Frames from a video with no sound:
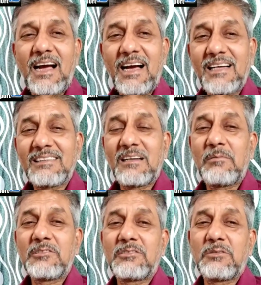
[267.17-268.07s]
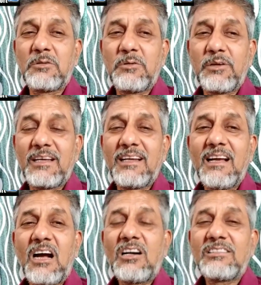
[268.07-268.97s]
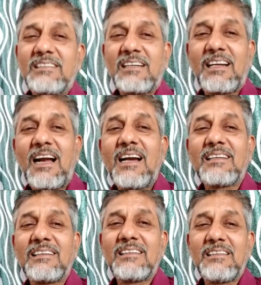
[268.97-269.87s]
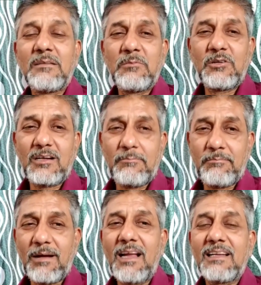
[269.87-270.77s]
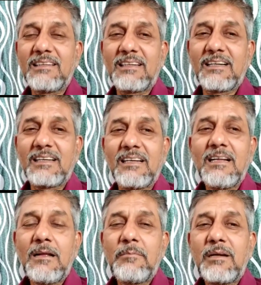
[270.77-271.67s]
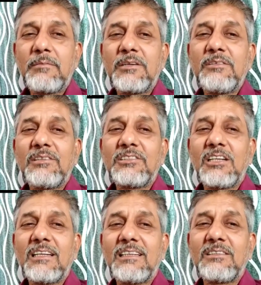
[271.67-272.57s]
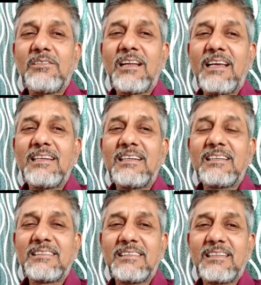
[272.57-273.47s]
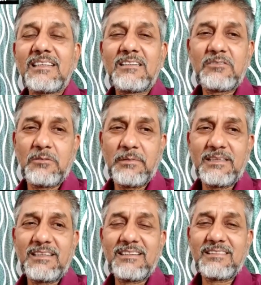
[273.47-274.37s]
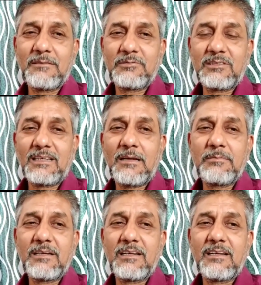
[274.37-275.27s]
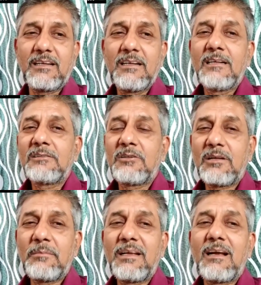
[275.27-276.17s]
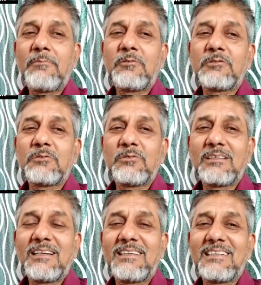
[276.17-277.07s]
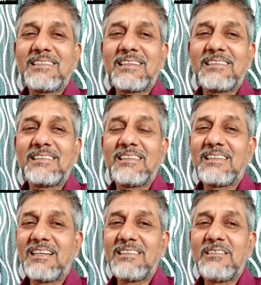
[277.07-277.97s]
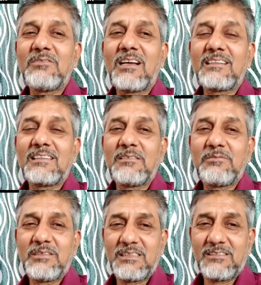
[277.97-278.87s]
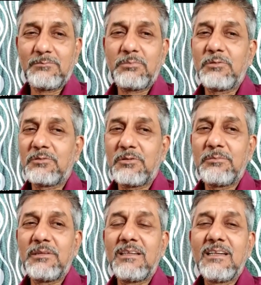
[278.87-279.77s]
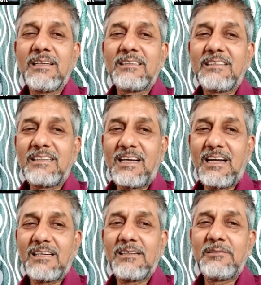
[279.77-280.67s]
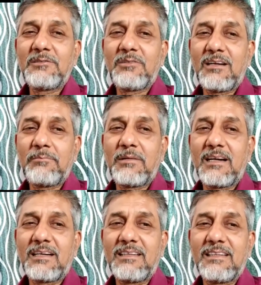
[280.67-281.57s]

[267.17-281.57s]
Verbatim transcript: हाथ अवश्य धोएं और सरकार के नियमों का पालन करें मेरा वीडियो अच्छा लगे तो लाइक करें शेयर करें कमेंट करें सब्सक्राइब करें थोड़ा मैं आपको सोशल डिस्टेंस की धज्जी उड़ाती हुई फोटो भी दिखा रहा हूँ जो आप आगे